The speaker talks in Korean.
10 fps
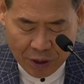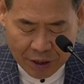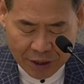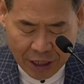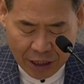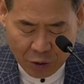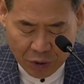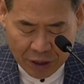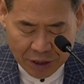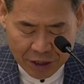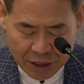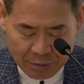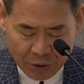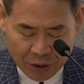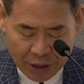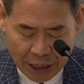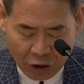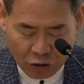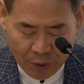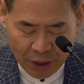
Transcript: 셀로딘 시몬 야고보의